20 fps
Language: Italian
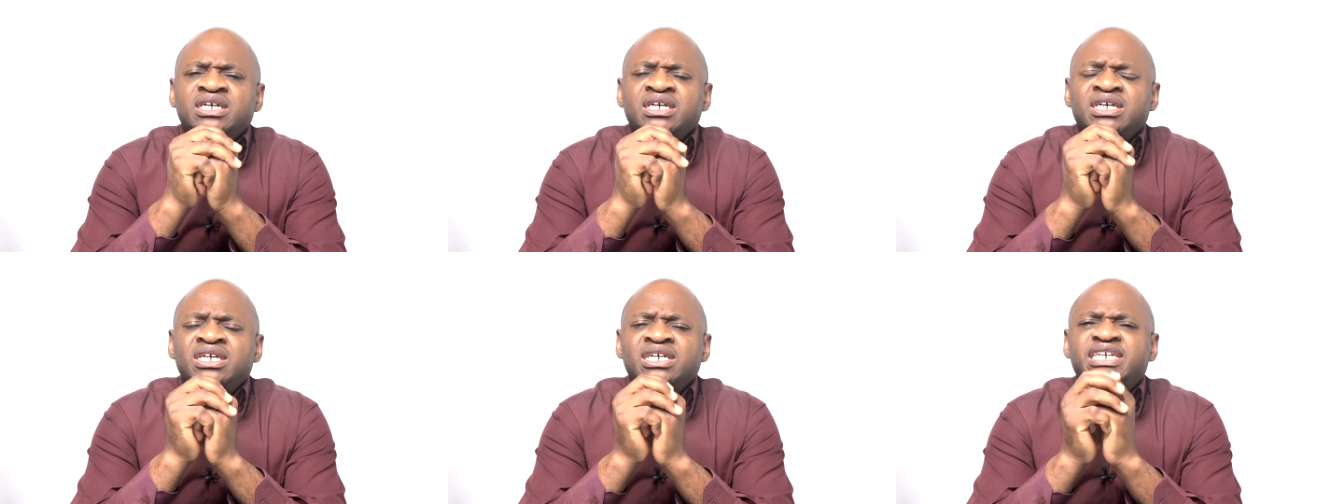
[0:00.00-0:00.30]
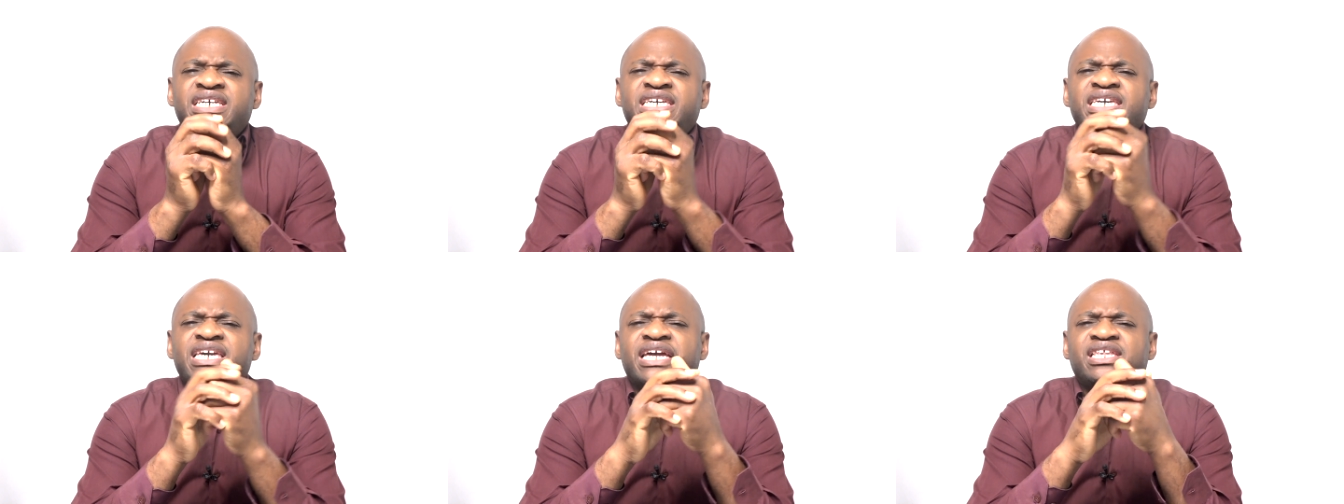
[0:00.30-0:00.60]

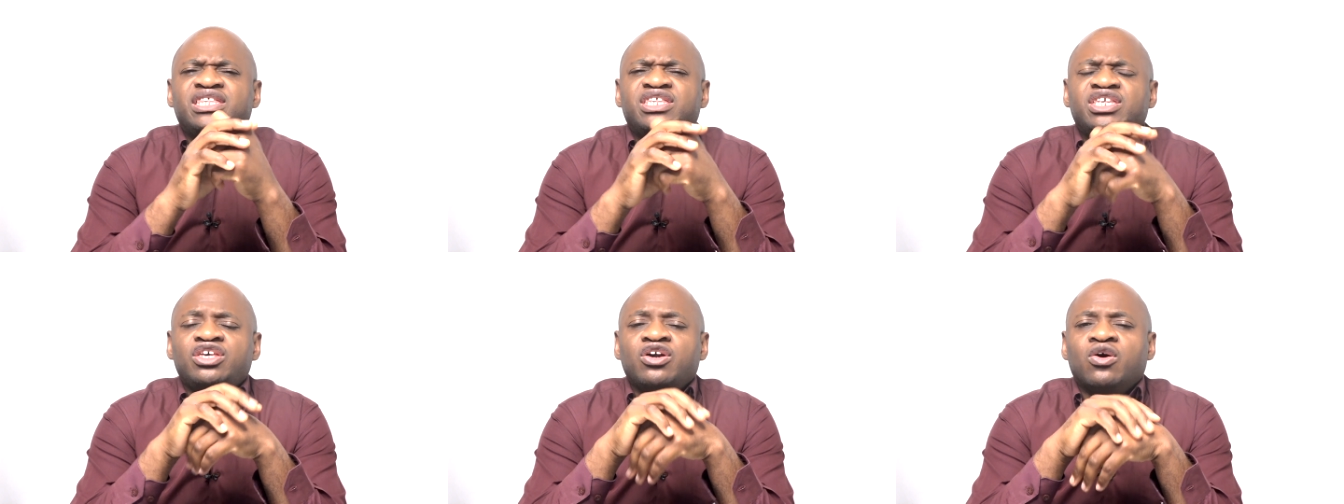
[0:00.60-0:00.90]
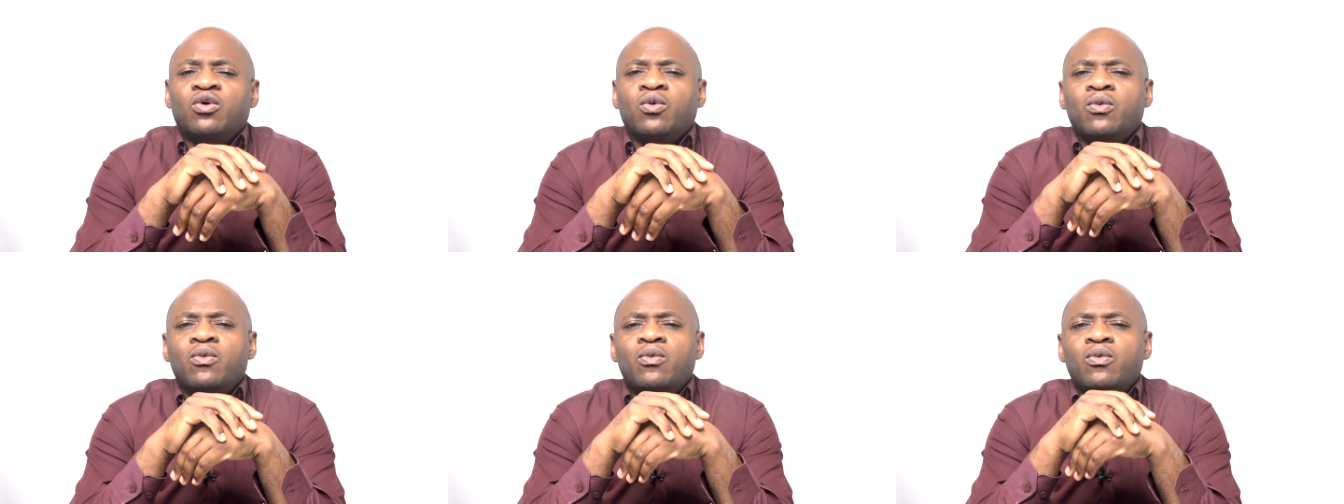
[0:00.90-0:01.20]
chi è Dio?
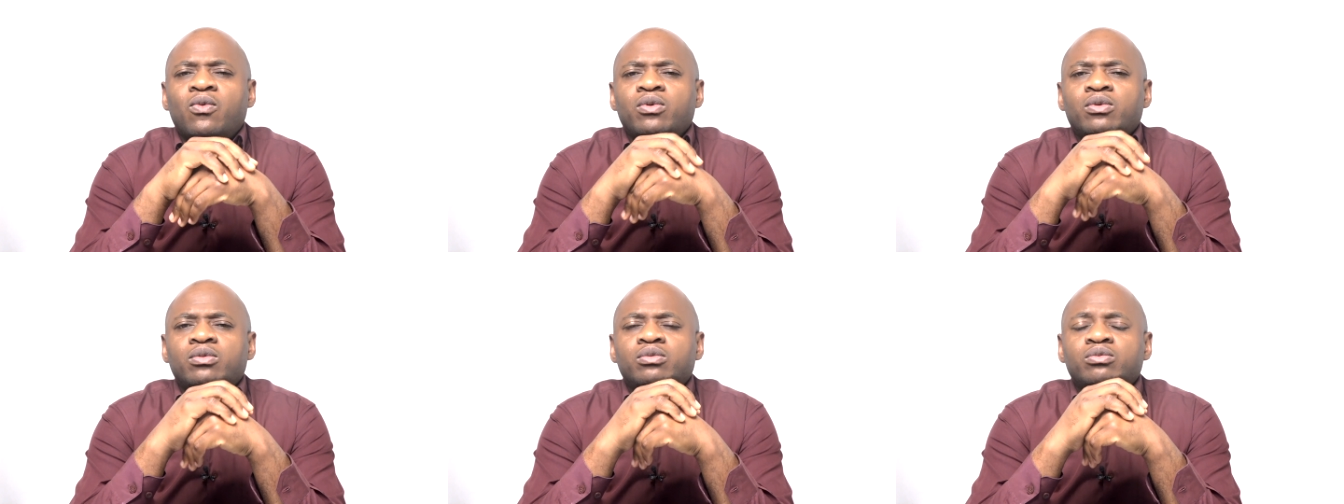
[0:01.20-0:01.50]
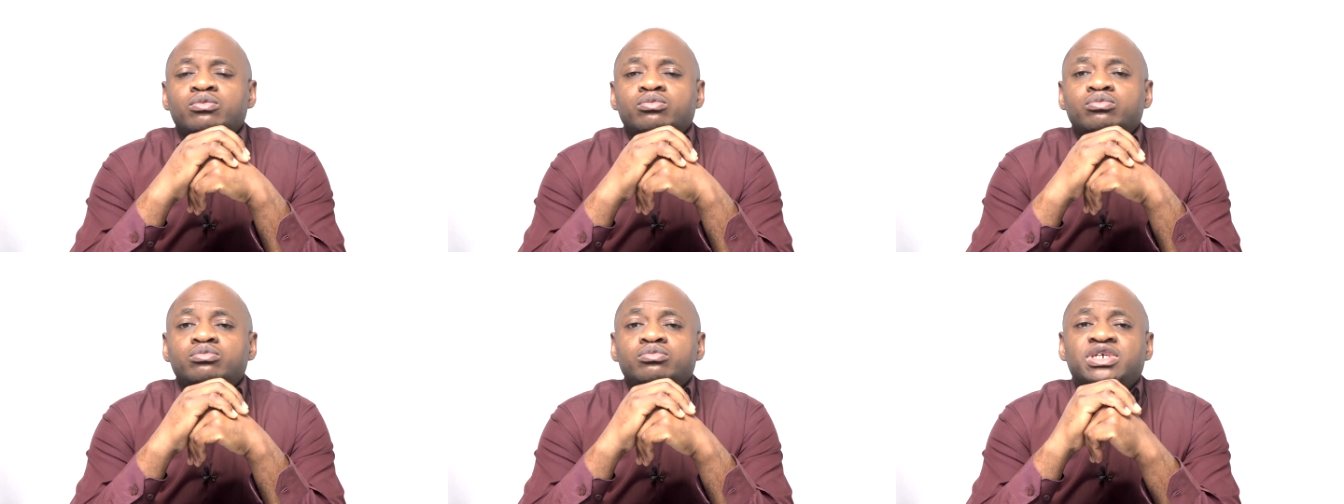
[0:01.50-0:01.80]

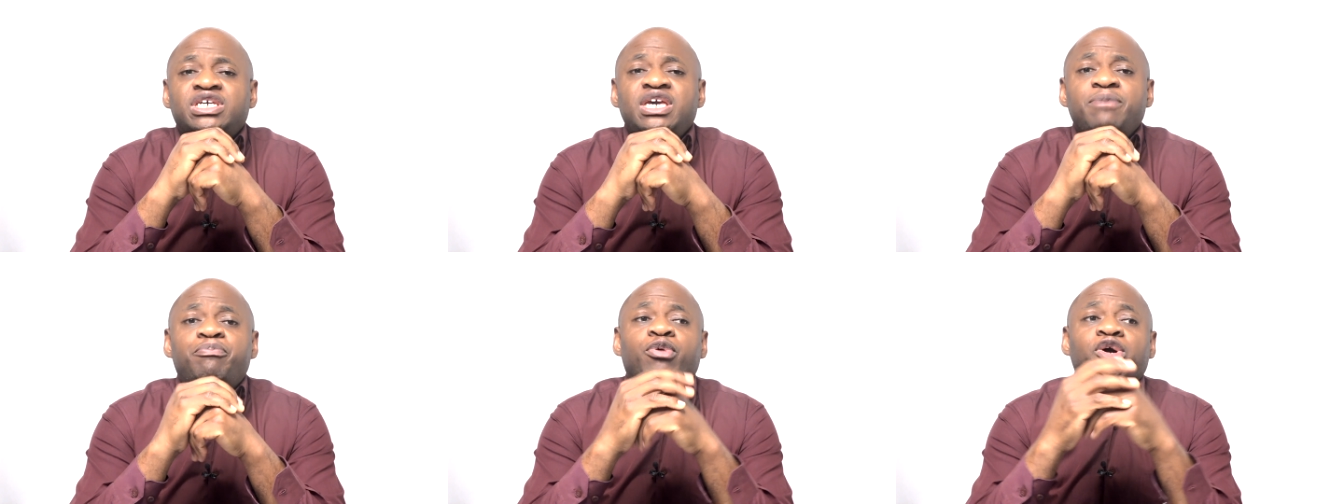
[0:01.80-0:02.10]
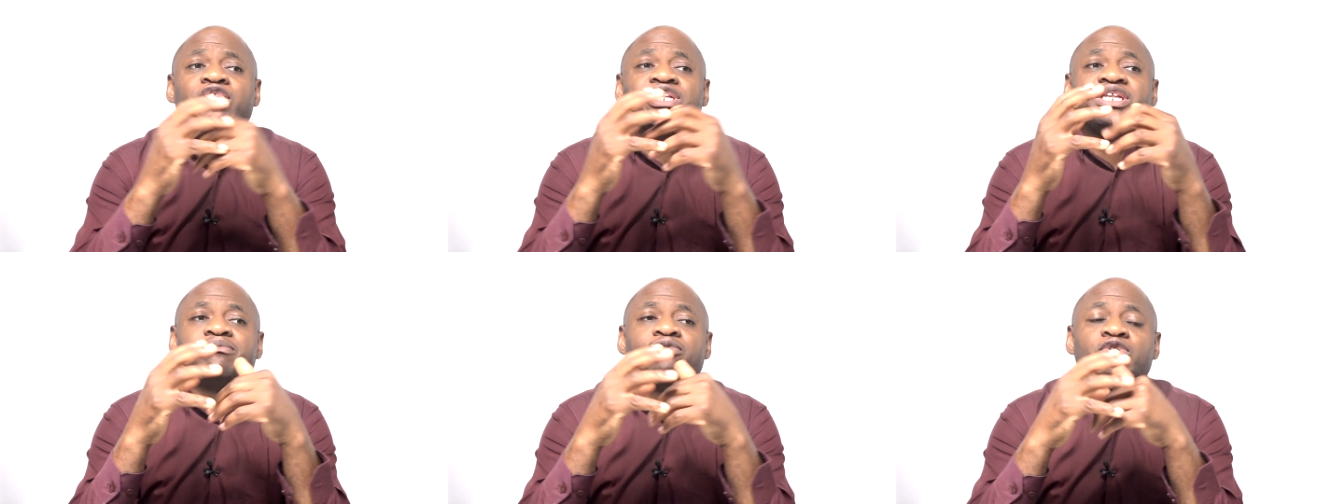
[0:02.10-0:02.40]
Chi può
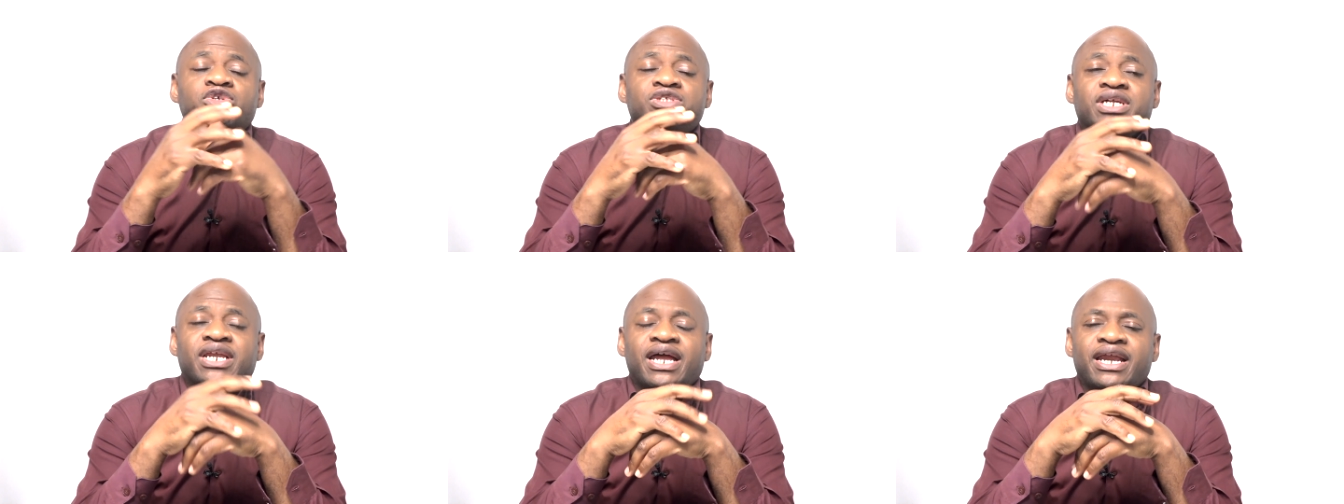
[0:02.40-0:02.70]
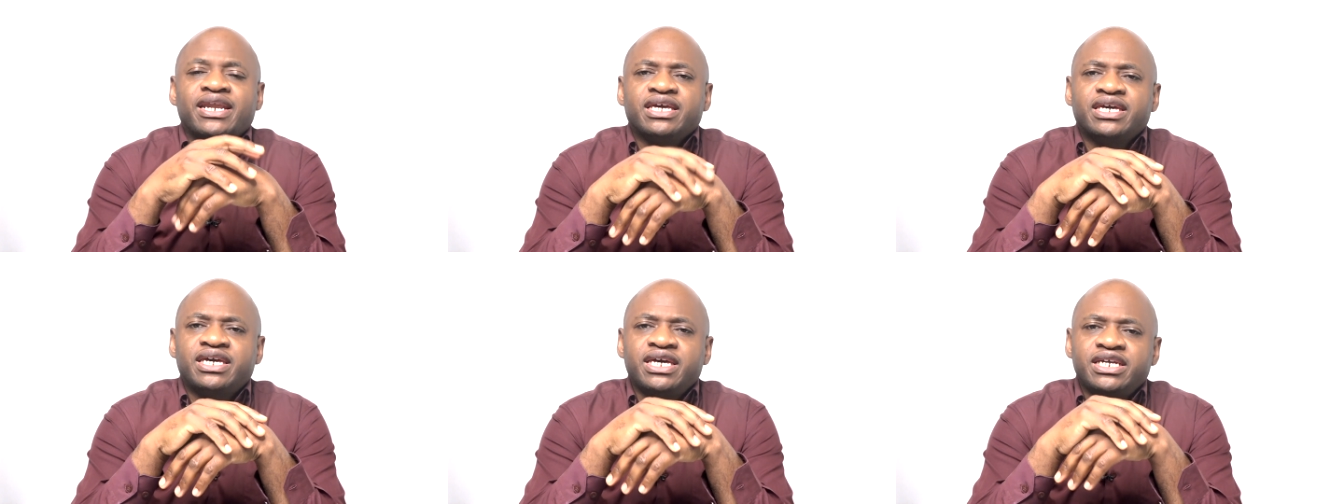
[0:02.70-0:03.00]

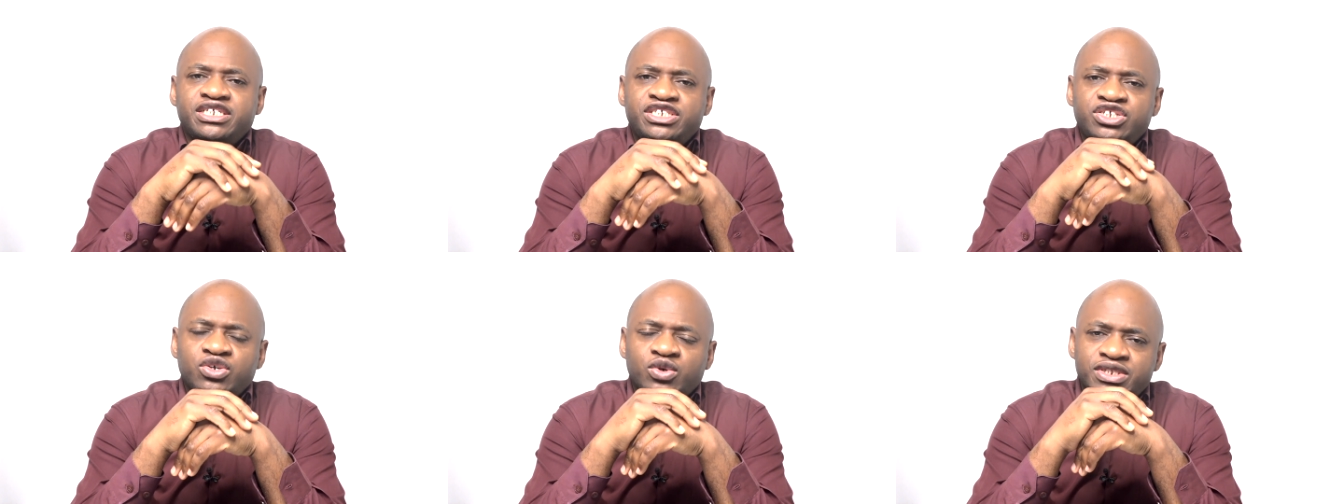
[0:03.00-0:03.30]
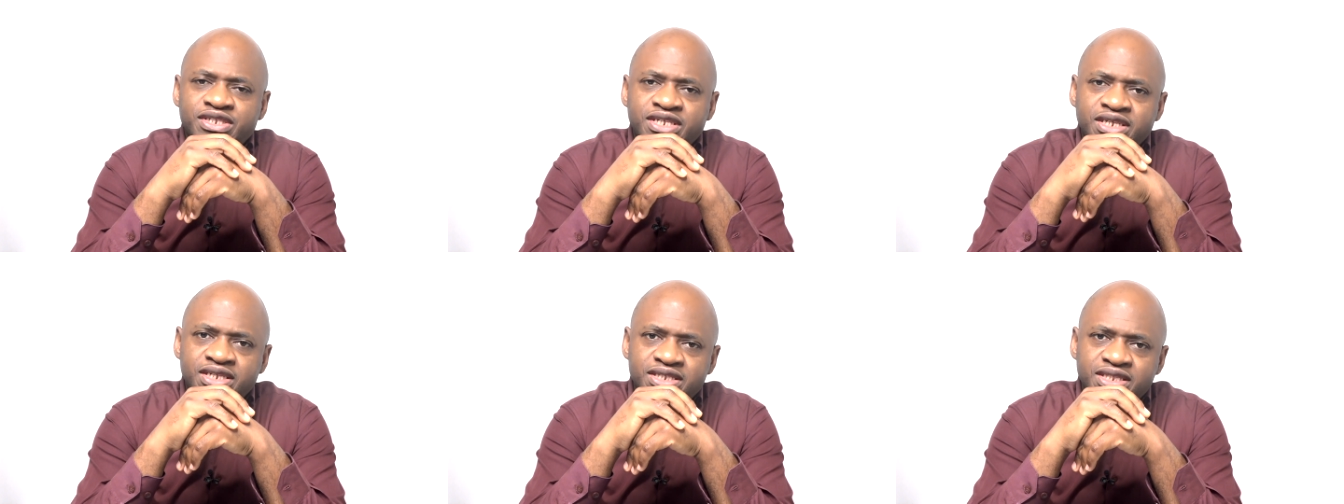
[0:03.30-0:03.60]
dimostrare che Dio
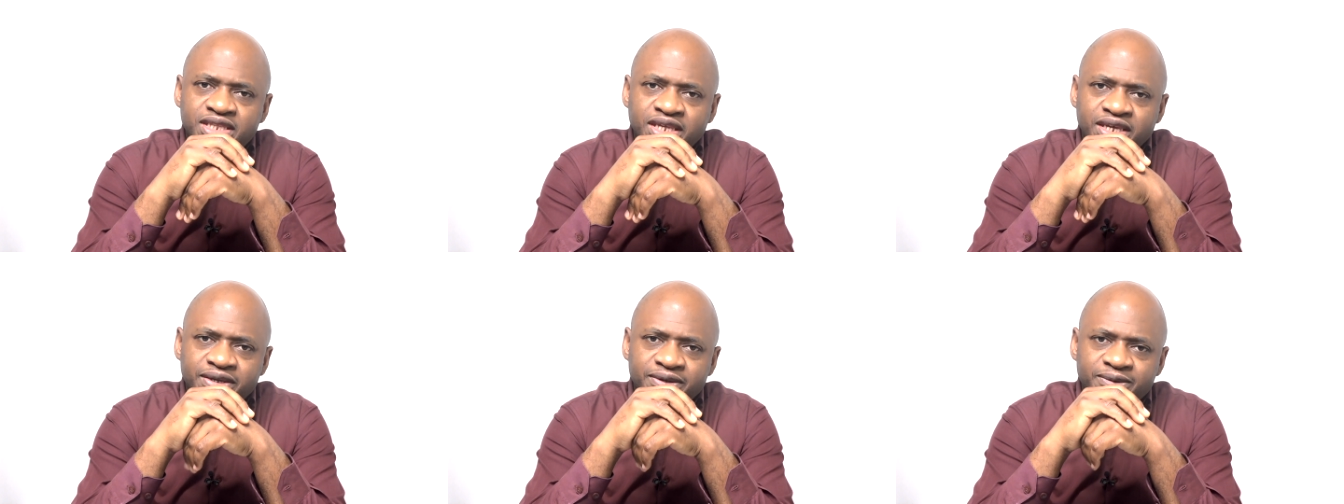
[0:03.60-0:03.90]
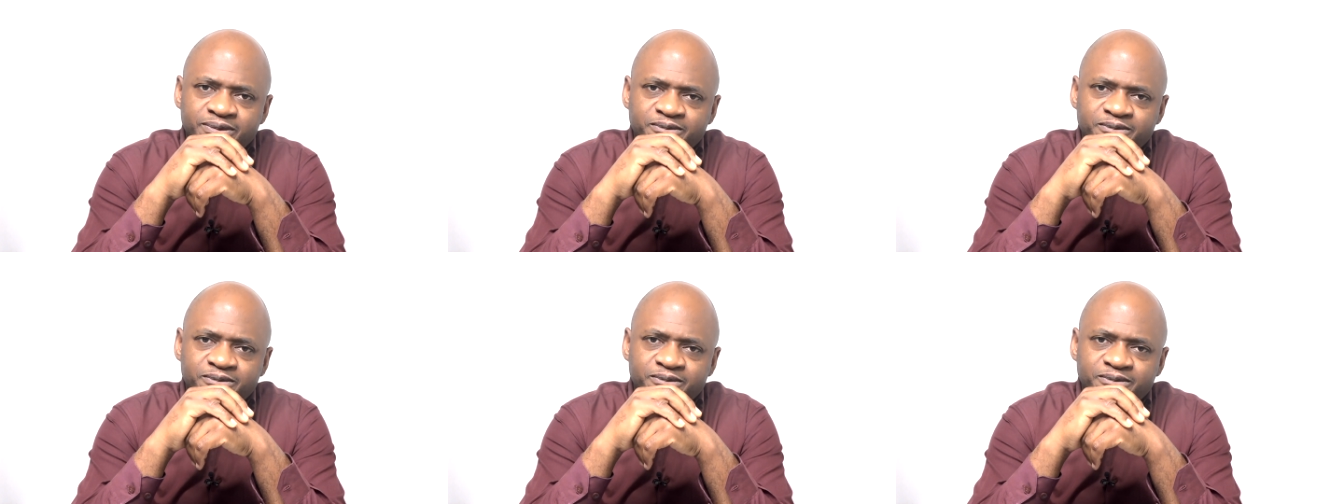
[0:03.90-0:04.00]
esiste?